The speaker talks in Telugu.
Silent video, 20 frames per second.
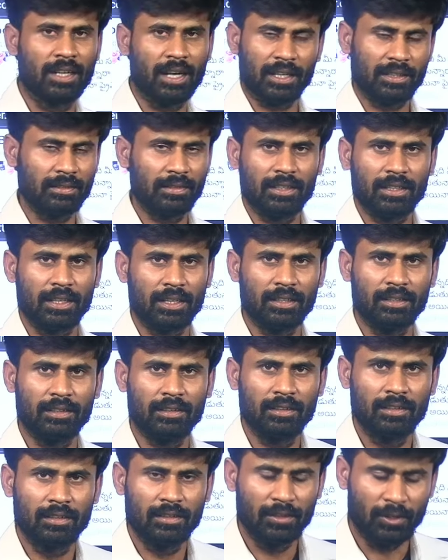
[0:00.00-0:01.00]
అర్థమైందా
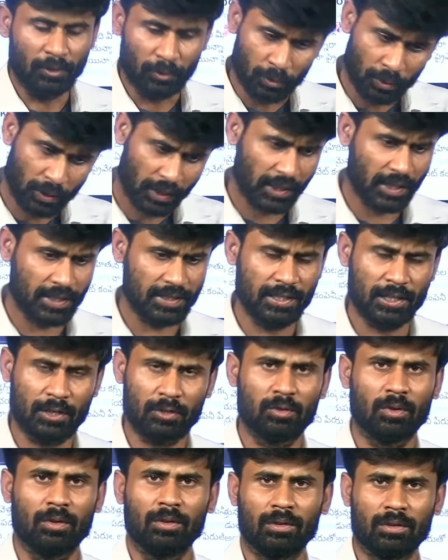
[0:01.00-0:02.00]
దొరికేసారు
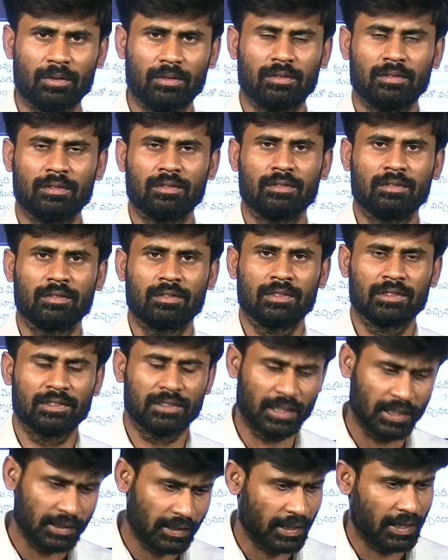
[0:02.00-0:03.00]
దొంగలు
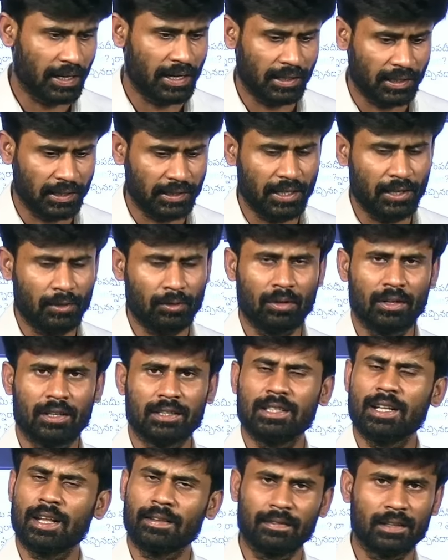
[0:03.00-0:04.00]
సరే దాని వెనకట్లో ఎవరు
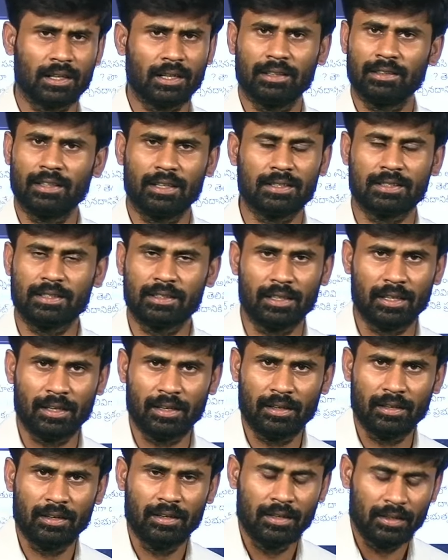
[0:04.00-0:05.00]
ఉన్నారో అందరికీ తెలిసిందే
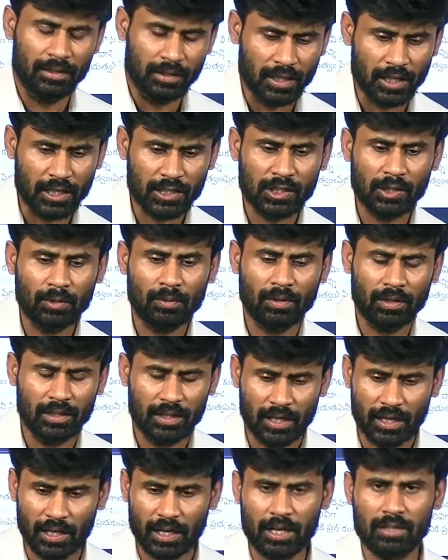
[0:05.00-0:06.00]
దేశంలో
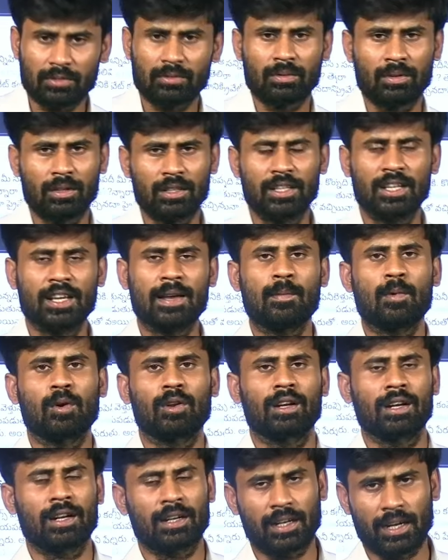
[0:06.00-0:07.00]
ఏ రాష్ట్రంలో ఏ
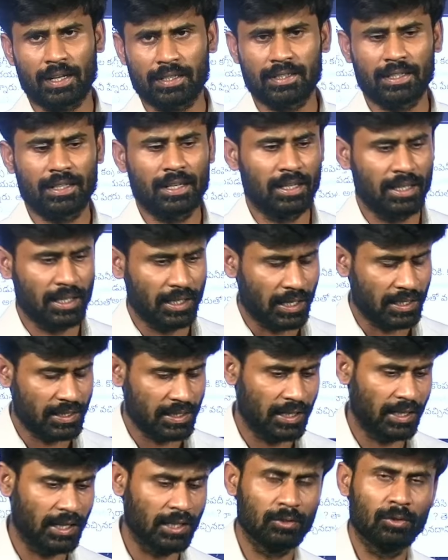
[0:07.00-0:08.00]
మూలన డ్రగ్స్ కానీ
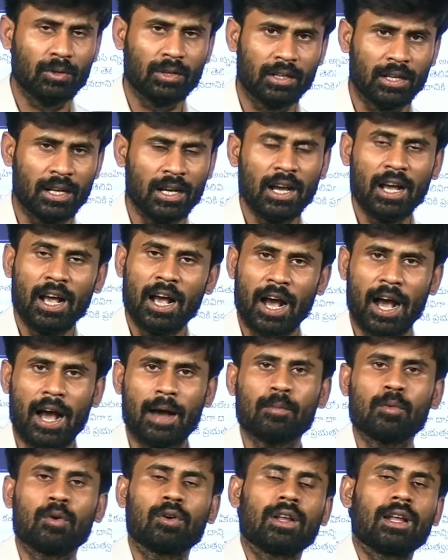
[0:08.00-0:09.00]
గంజాయి కానీ దొరికినా ఆ
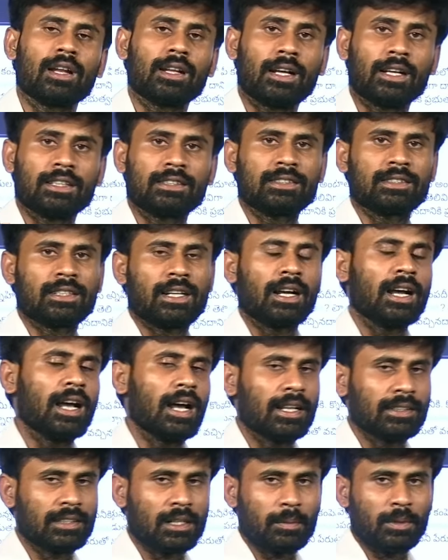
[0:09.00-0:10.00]
మూలాలు ఖచ్చితంగా
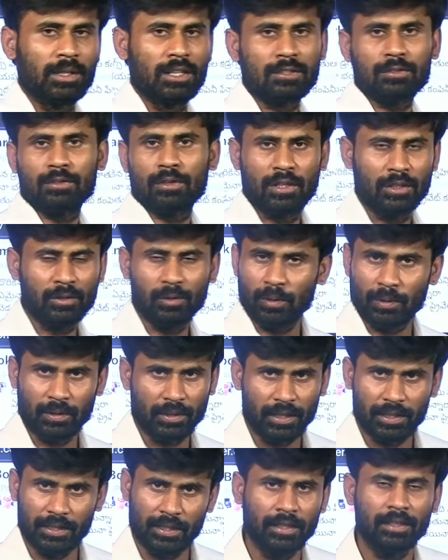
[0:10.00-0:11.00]
ఆంధ్రప్రదేశ్లోనే
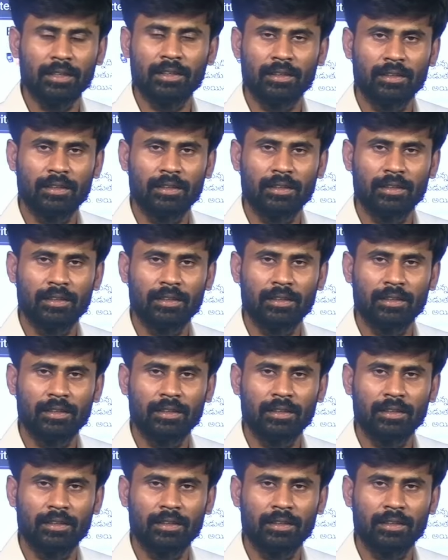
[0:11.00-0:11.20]
దొరుకుతాయి